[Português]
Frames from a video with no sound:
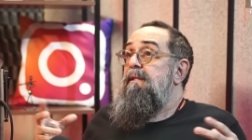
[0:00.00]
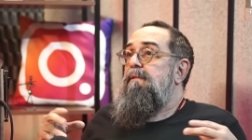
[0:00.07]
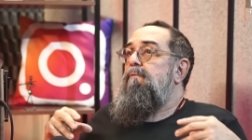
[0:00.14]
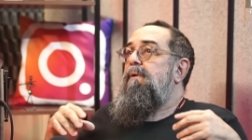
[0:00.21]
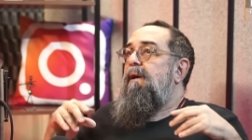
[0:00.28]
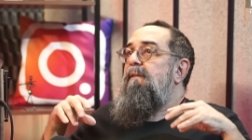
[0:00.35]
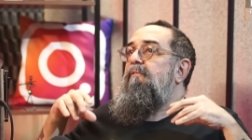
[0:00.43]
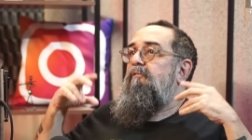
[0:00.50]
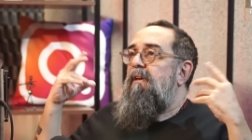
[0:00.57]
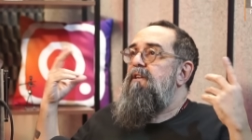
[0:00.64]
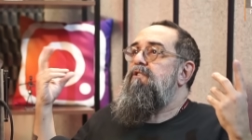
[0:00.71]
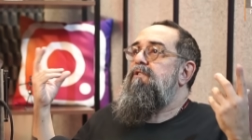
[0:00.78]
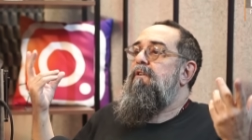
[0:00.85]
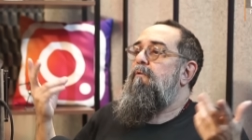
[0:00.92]
Então o cara
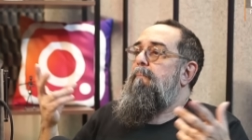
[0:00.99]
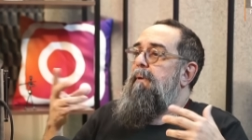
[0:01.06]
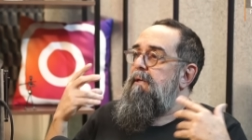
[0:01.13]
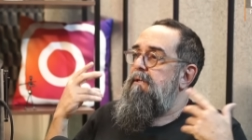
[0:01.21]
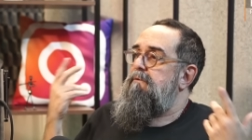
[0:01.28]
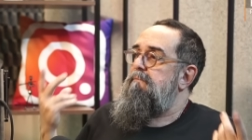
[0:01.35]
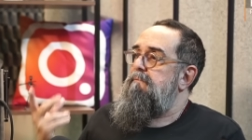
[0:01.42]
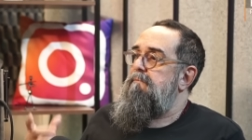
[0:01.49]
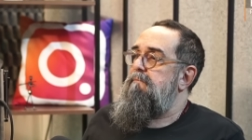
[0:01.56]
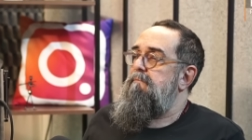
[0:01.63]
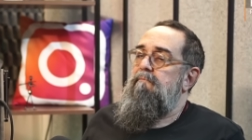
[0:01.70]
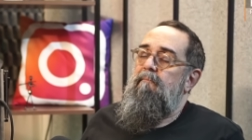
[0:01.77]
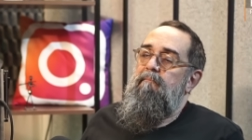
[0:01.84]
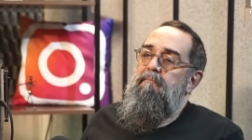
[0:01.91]
fez realmente
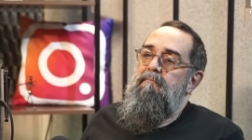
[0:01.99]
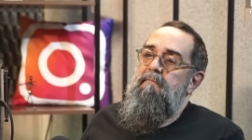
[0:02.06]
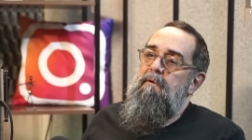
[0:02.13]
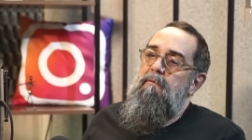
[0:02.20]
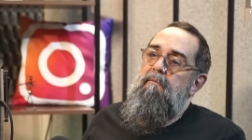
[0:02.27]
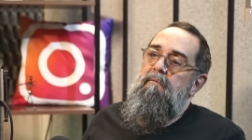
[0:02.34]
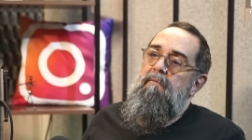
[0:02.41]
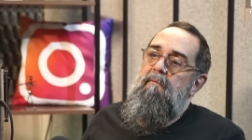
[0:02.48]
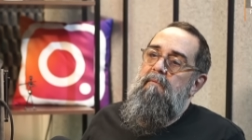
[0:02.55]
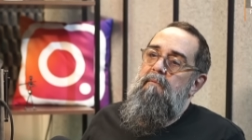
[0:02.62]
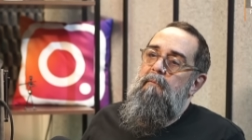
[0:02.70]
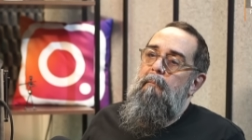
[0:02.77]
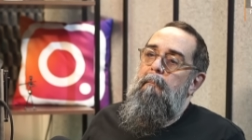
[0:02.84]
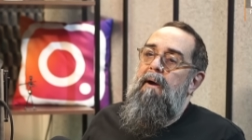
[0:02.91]
um,
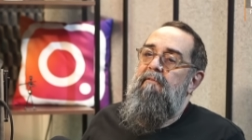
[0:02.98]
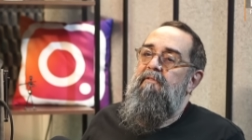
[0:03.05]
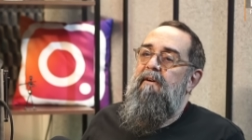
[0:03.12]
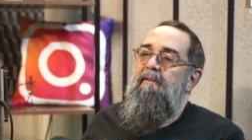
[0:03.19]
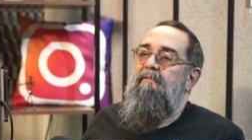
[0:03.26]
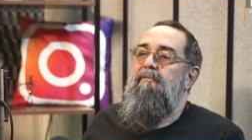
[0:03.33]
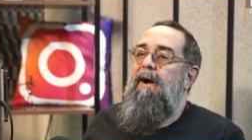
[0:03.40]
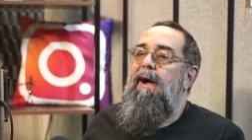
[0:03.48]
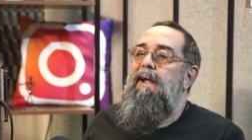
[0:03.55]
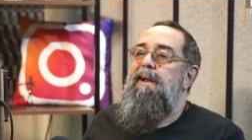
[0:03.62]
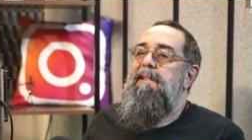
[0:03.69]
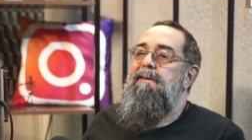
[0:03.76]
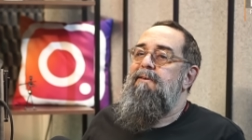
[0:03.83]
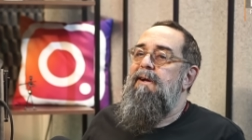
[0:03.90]
bafafá
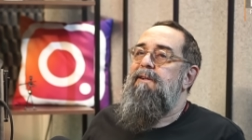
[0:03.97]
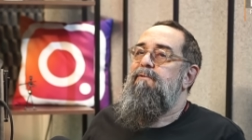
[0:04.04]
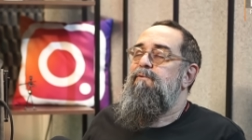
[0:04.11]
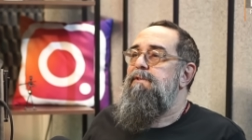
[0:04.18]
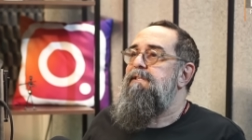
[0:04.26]
ali, o cara